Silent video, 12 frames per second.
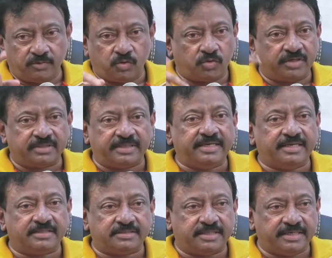ఇంకోటికి
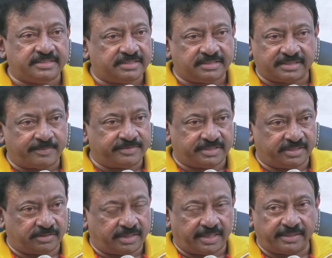తెలియాల్సి తెలిసే
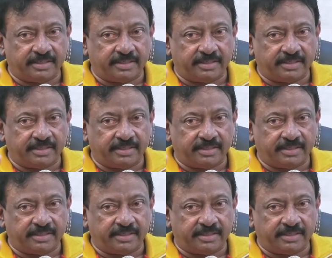సమస్య లేదు